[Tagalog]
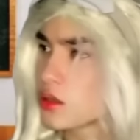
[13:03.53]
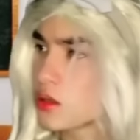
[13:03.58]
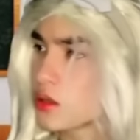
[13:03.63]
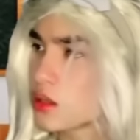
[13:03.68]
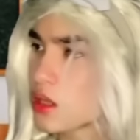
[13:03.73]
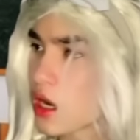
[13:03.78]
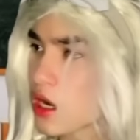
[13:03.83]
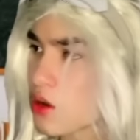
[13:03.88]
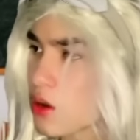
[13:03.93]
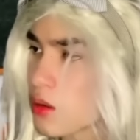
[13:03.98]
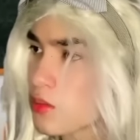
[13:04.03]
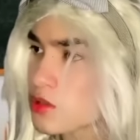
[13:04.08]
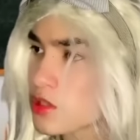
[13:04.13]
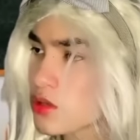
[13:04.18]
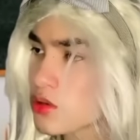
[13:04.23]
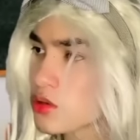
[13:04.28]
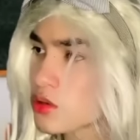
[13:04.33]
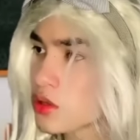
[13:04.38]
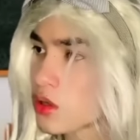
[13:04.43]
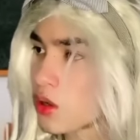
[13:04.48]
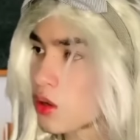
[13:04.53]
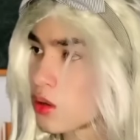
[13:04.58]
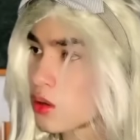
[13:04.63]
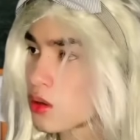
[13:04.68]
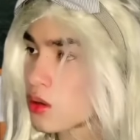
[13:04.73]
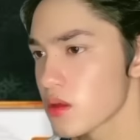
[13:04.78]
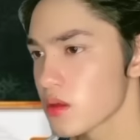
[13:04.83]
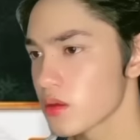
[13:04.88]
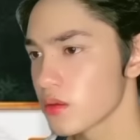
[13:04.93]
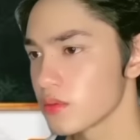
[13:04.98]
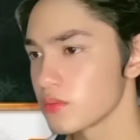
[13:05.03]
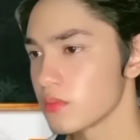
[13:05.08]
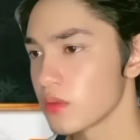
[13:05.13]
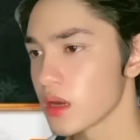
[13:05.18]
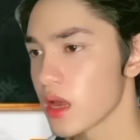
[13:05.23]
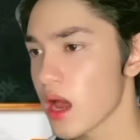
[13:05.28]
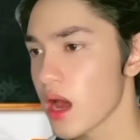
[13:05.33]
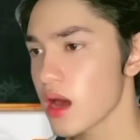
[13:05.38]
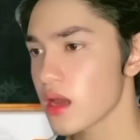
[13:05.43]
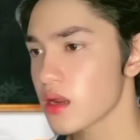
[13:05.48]
Ginagawa mo sa school ko?
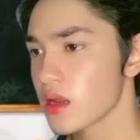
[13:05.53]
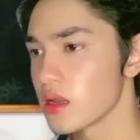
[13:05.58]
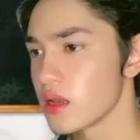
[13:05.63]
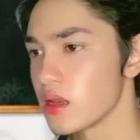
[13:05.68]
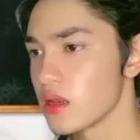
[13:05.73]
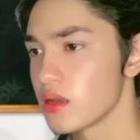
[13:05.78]
Mag-aaral.